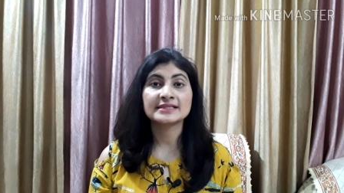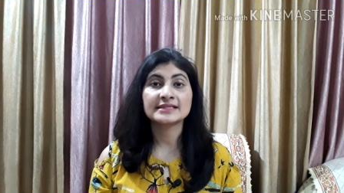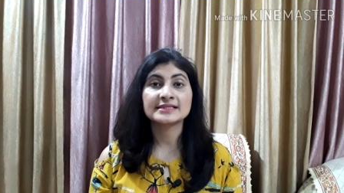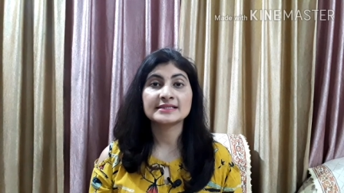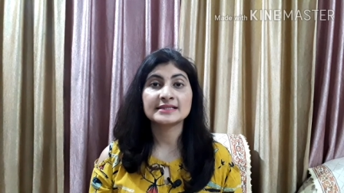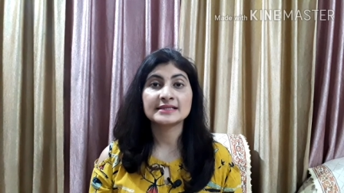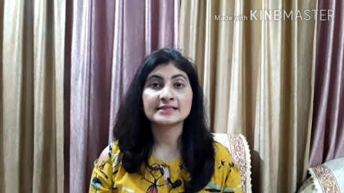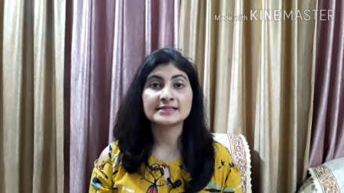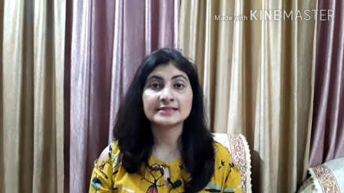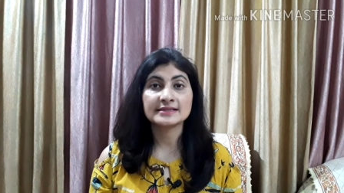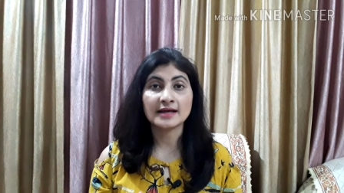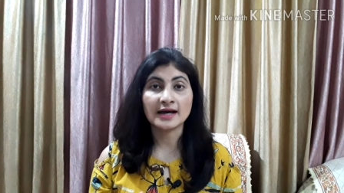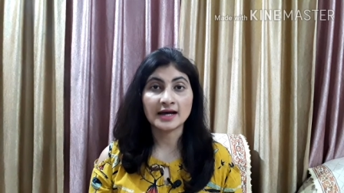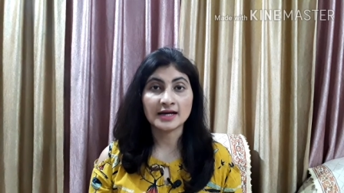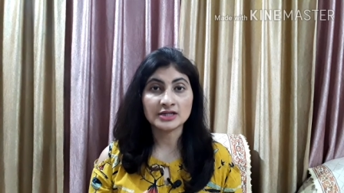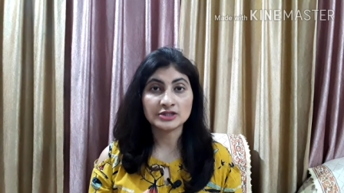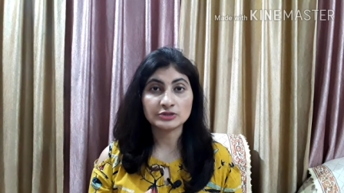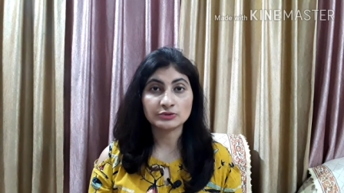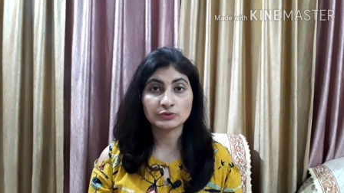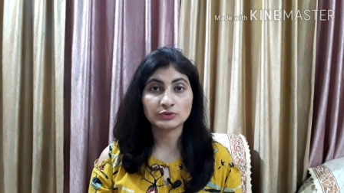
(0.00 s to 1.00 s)
जैसे
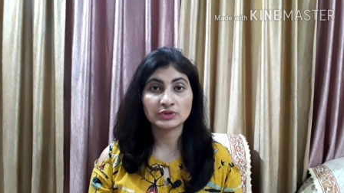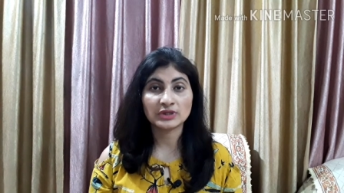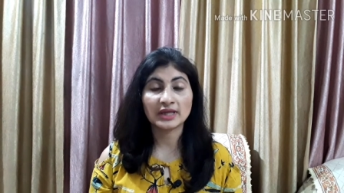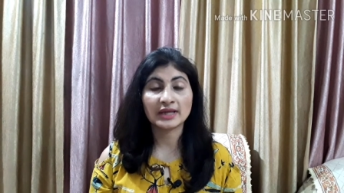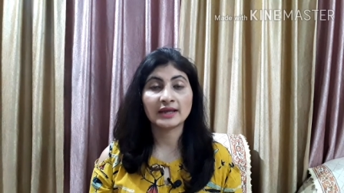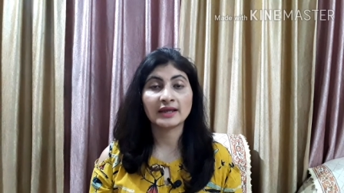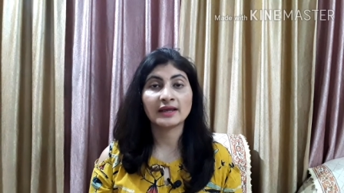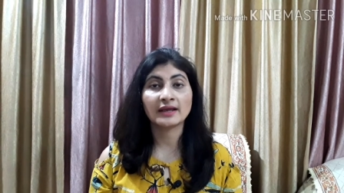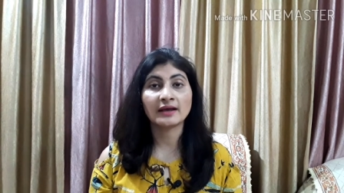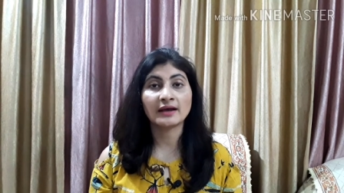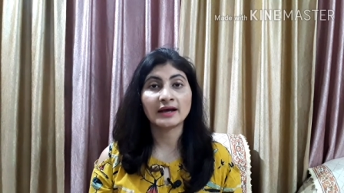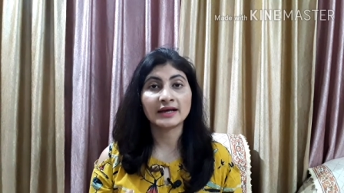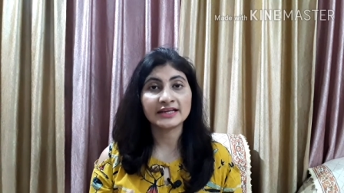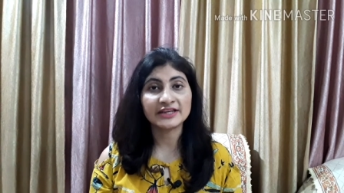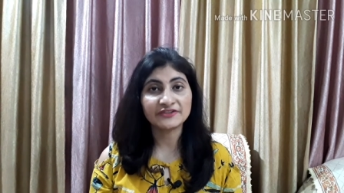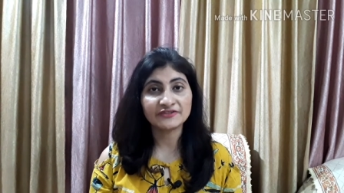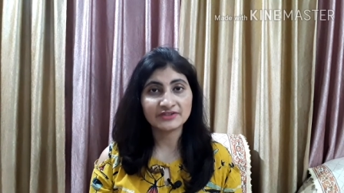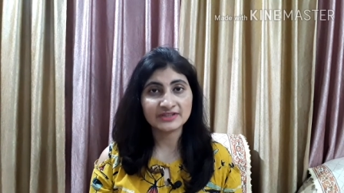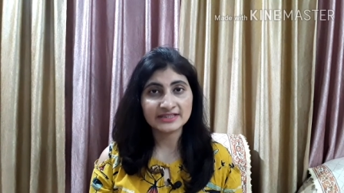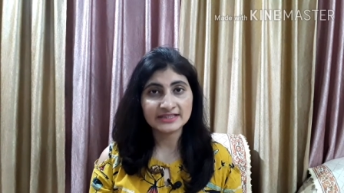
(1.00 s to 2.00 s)
स्कार्स होते हैं
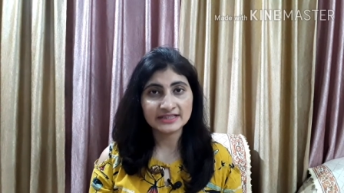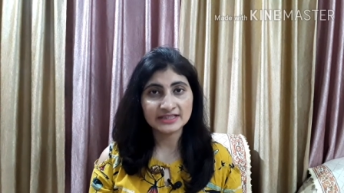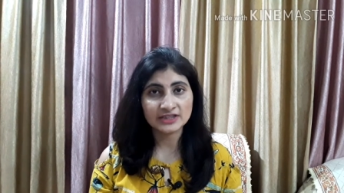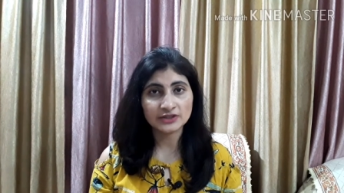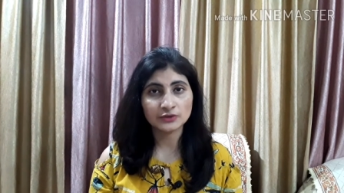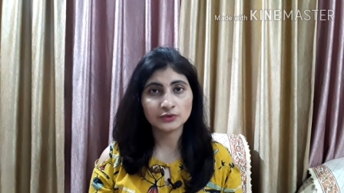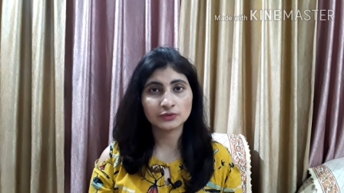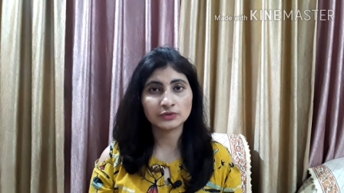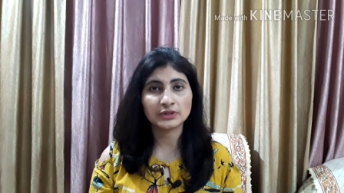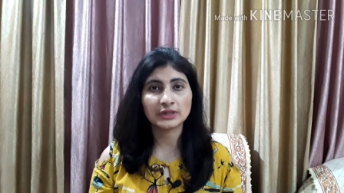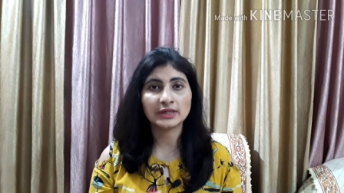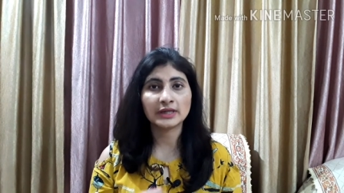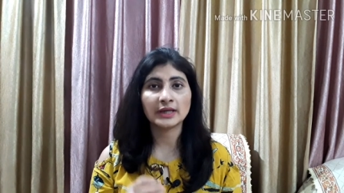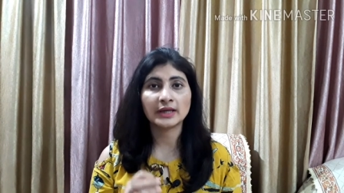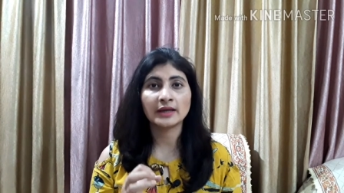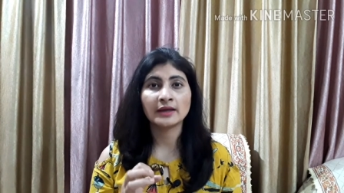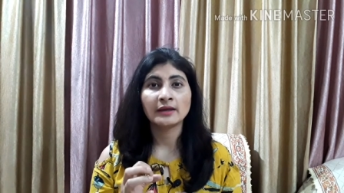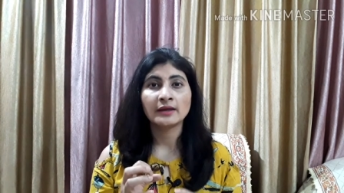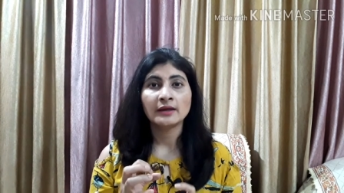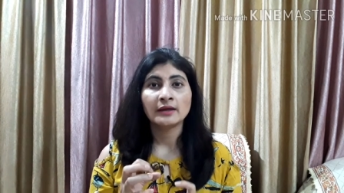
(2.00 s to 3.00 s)
अनइवन स्किन होती
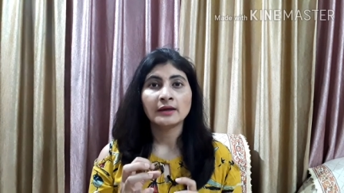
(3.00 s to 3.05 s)
है